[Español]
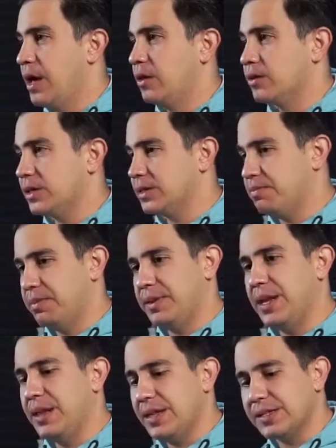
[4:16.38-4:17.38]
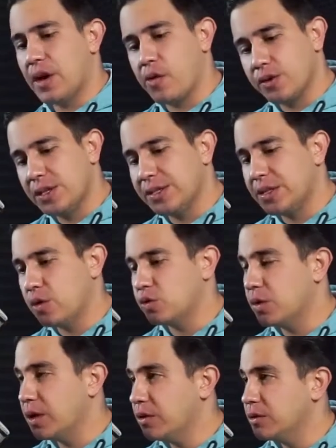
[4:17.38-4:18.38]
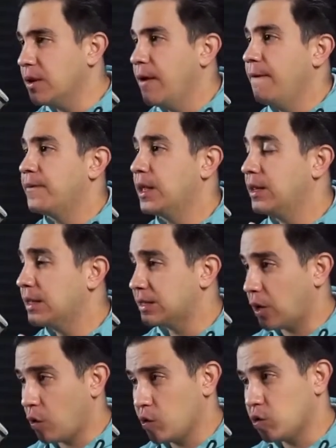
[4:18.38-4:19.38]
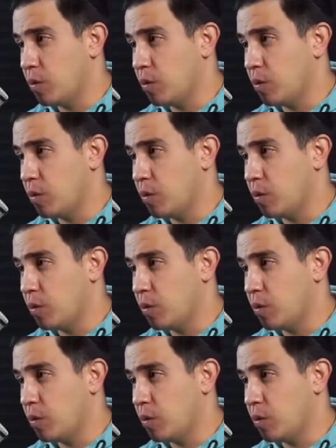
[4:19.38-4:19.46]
Entonces tienen desarrollos en Estados Unidos, tienen desarrollos